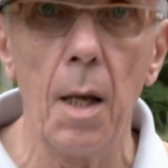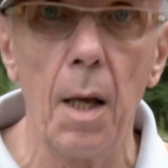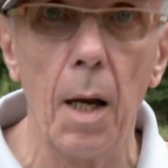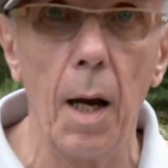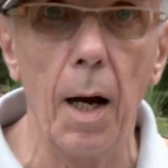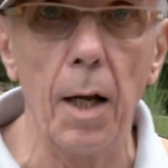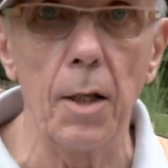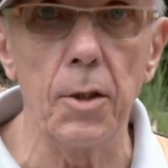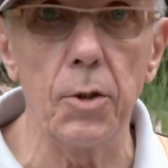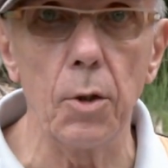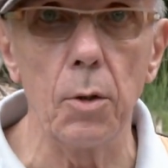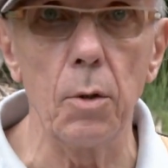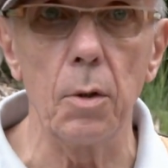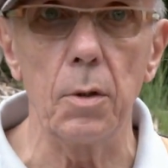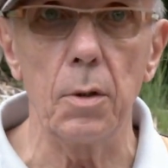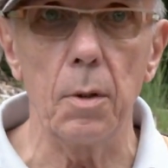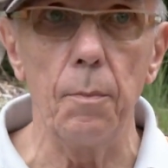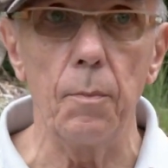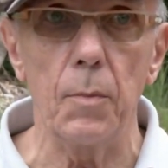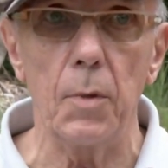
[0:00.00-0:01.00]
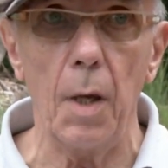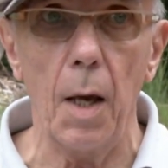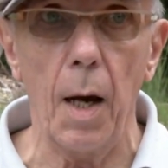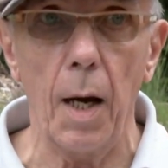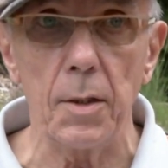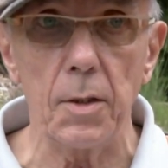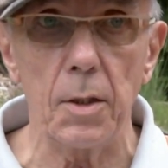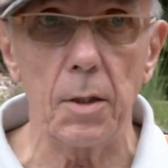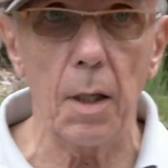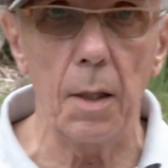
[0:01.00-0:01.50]
also der hat
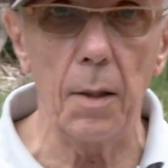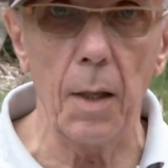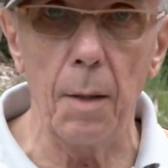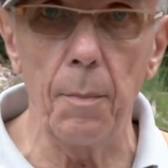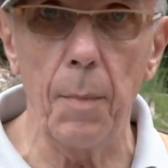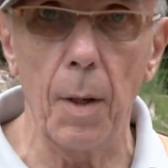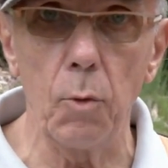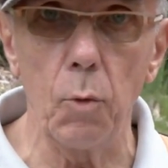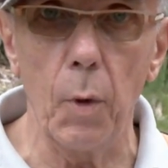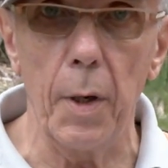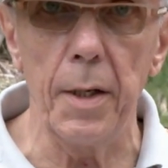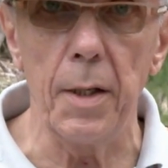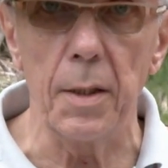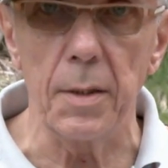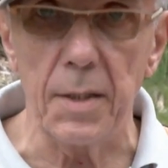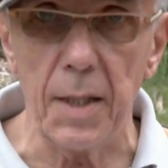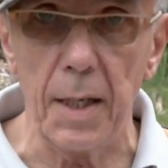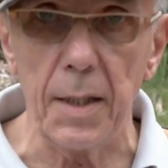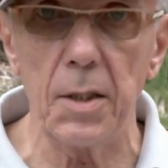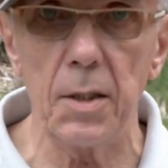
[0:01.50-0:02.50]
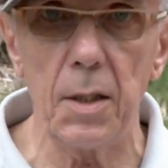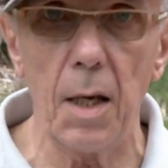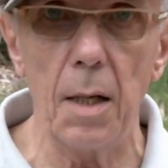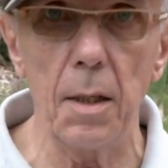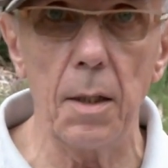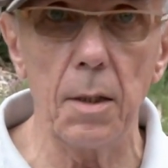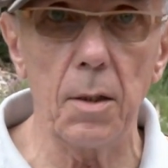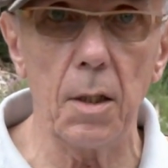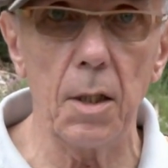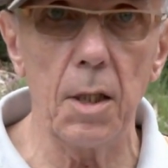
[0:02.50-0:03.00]
dann ein manuelles
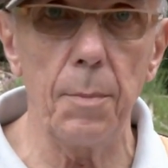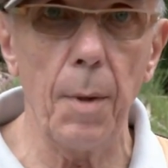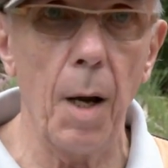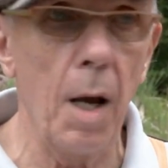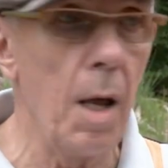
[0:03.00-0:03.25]
Sechsganggetriebe,